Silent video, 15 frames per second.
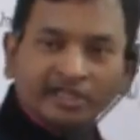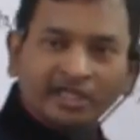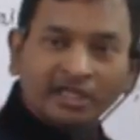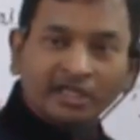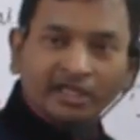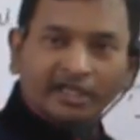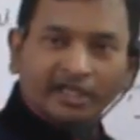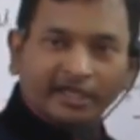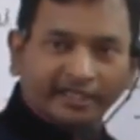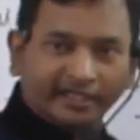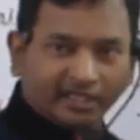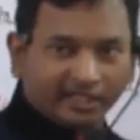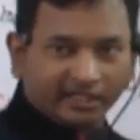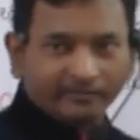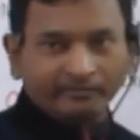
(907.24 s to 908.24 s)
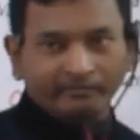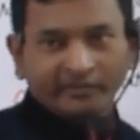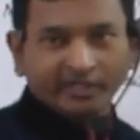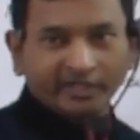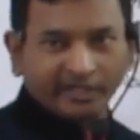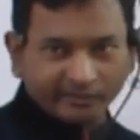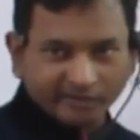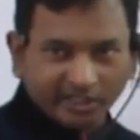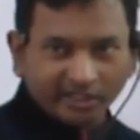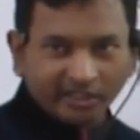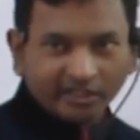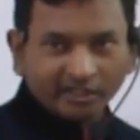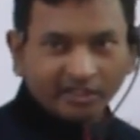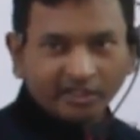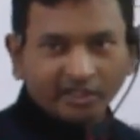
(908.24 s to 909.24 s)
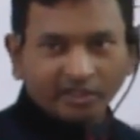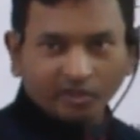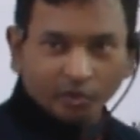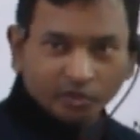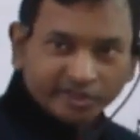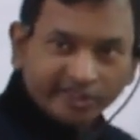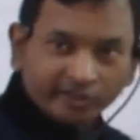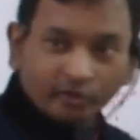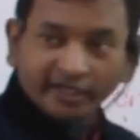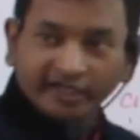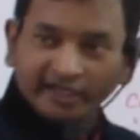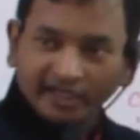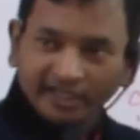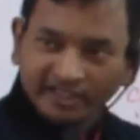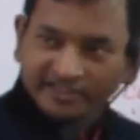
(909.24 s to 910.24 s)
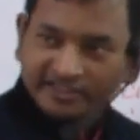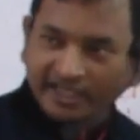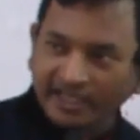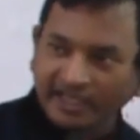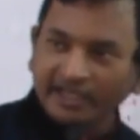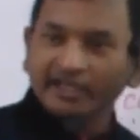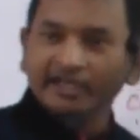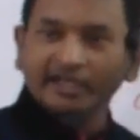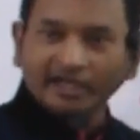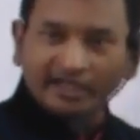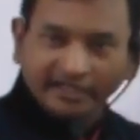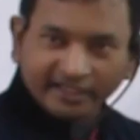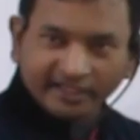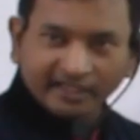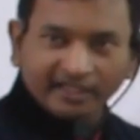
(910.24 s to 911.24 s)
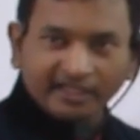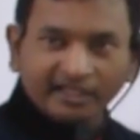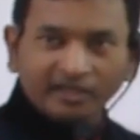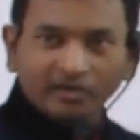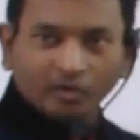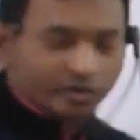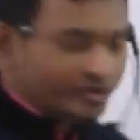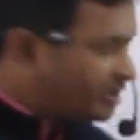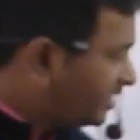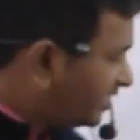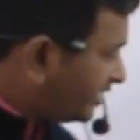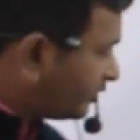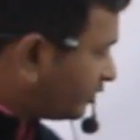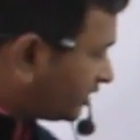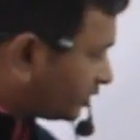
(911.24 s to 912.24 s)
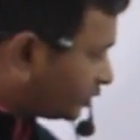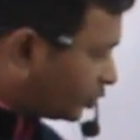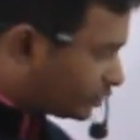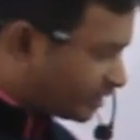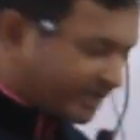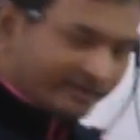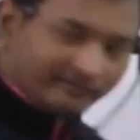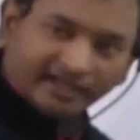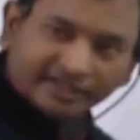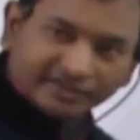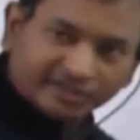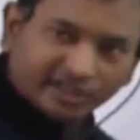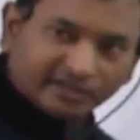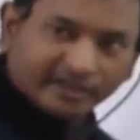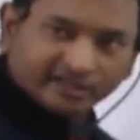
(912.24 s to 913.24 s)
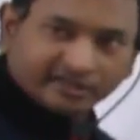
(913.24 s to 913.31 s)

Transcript: सीएल ना निकले तो उसी को निकल जाए ना निकले उसी लिए इन्होंने दो तरह की वैलेंसी की